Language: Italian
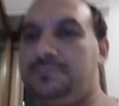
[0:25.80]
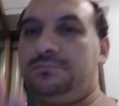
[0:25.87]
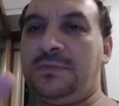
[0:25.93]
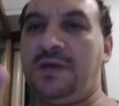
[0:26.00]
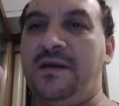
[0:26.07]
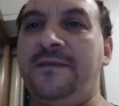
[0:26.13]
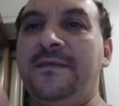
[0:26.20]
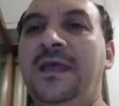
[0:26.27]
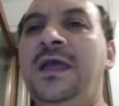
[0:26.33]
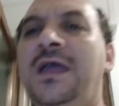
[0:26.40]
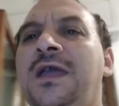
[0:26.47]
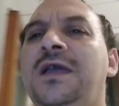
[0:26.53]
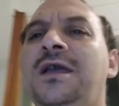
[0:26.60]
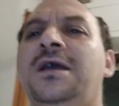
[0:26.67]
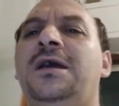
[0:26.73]
Vabbè.
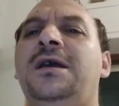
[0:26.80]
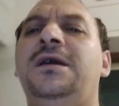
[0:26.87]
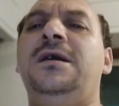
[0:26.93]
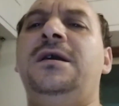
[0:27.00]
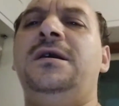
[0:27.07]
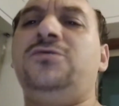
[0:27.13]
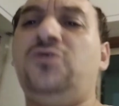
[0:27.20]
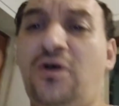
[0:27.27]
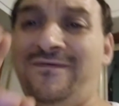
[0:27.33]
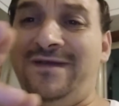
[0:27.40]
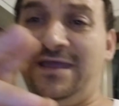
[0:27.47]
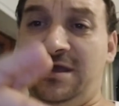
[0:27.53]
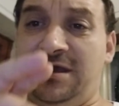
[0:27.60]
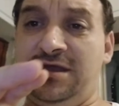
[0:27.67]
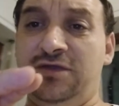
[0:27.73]
Eh,
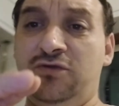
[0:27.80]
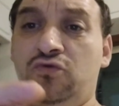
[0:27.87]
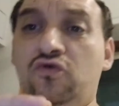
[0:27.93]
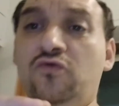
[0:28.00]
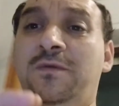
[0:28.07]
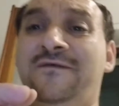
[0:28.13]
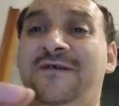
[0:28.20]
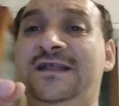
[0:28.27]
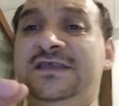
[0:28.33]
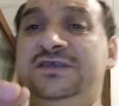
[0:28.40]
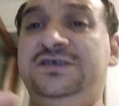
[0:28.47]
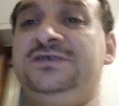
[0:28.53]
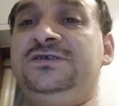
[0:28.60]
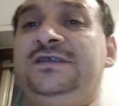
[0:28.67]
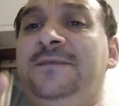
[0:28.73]
dove eh, YouTube aveva
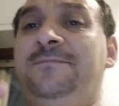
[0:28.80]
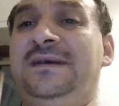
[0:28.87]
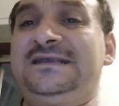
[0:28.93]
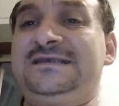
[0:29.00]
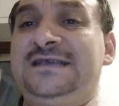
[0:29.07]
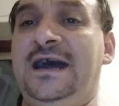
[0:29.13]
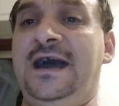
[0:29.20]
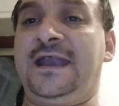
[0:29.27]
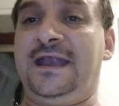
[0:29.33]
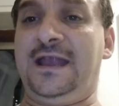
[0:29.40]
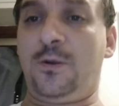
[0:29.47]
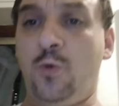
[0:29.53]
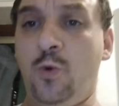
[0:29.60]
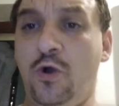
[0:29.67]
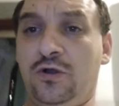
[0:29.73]
deciso di abbassare la
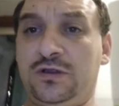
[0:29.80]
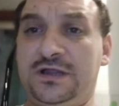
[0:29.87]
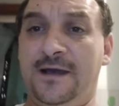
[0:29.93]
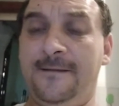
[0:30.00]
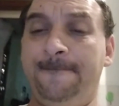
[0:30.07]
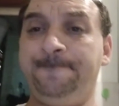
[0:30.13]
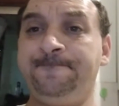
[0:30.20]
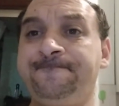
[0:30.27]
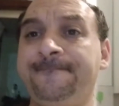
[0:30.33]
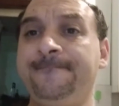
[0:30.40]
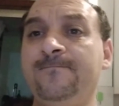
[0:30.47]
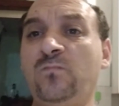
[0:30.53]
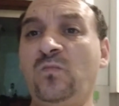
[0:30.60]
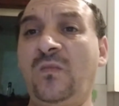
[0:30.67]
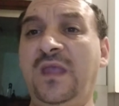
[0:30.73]
quota
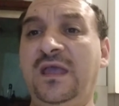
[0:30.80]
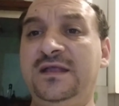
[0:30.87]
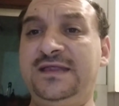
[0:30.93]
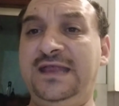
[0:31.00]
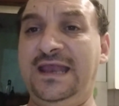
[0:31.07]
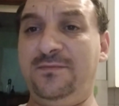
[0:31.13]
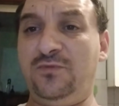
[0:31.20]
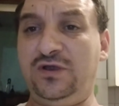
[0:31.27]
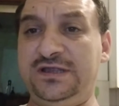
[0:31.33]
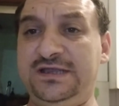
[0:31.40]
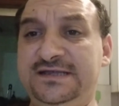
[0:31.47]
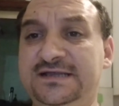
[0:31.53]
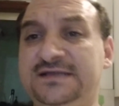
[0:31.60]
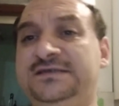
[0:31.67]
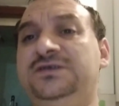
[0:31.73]
delle
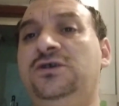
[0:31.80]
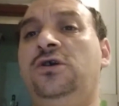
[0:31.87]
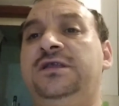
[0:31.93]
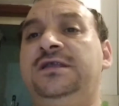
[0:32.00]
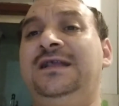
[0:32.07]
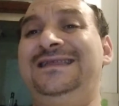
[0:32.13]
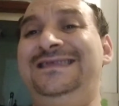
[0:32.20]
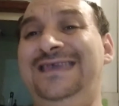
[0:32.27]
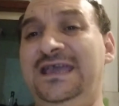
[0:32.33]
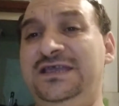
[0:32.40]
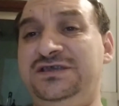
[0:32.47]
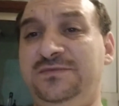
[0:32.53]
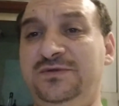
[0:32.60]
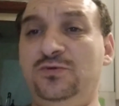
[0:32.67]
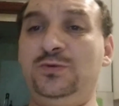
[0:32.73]
monetizzazioni da
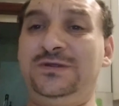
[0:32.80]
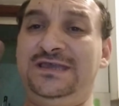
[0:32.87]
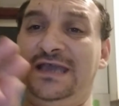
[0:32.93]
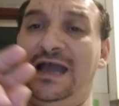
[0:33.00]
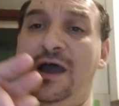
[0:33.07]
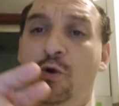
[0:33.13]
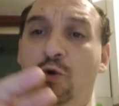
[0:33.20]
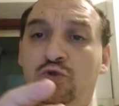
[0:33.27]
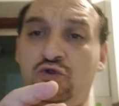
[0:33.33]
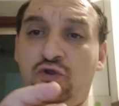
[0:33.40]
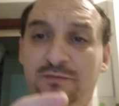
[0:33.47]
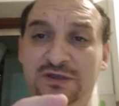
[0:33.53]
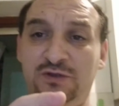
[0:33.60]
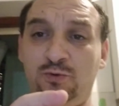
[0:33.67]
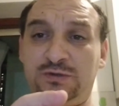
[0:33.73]
10 minuti a 8
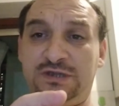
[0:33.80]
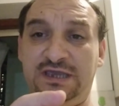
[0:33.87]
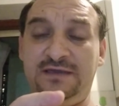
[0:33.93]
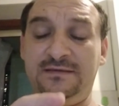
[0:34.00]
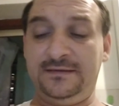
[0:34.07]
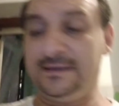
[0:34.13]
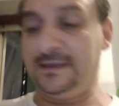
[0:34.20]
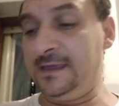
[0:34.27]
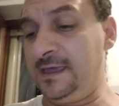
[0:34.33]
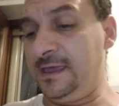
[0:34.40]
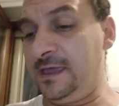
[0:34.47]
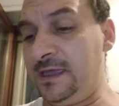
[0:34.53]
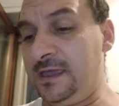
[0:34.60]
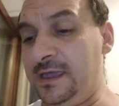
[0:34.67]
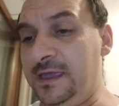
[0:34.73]
minuti,
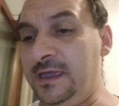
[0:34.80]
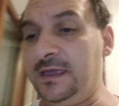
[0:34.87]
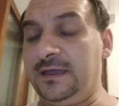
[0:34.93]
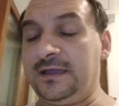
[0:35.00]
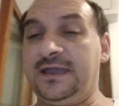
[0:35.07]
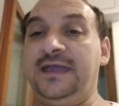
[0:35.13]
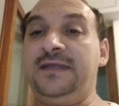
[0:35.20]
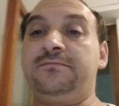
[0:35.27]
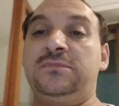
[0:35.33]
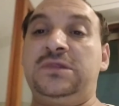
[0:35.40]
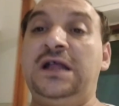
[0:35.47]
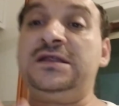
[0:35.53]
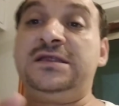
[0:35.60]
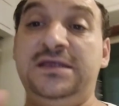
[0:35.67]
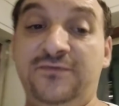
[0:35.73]
che
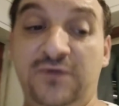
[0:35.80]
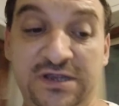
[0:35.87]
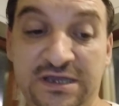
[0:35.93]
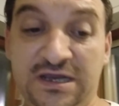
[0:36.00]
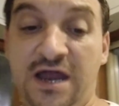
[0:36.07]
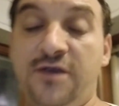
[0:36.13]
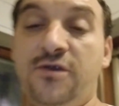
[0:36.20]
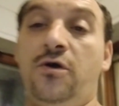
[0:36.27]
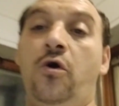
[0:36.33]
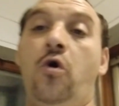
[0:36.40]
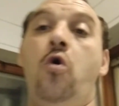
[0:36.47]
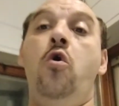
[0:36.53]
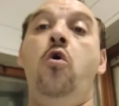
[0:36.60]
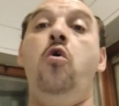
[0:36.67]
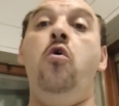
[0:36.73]
tanti di voi
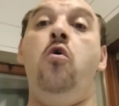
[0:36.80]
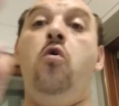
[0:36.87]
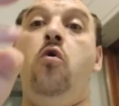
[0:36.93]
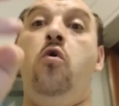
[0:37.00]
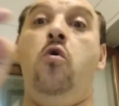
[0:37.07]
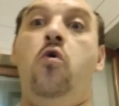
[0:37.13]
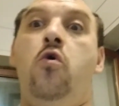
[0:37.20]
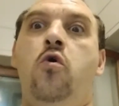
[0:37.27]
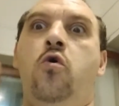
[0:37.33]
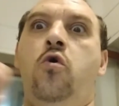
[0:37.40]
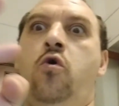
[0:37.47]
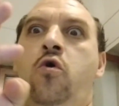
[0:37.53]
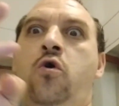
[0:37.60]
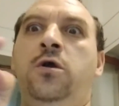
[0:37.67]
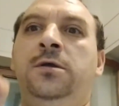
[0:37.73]
diranno eh,
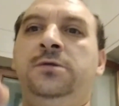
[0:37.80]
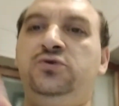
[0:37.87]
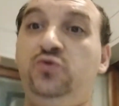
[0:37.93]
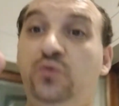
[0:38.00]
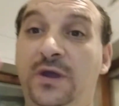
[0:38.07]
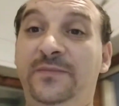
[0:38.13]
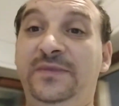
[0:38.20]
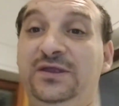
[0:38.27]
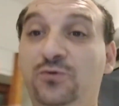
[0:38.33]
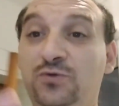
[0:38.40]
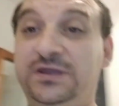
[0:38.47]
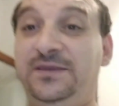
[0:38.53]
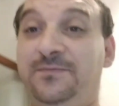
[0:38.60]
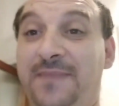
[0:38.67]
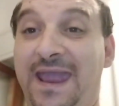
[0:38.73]
due
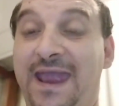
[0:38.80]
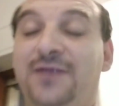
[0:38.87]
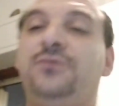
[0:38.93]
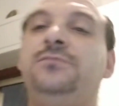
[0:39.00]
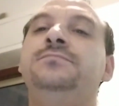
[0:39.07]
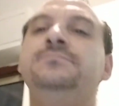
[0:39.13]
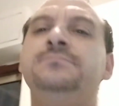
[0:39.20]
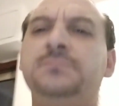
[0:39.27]
minuti in meno.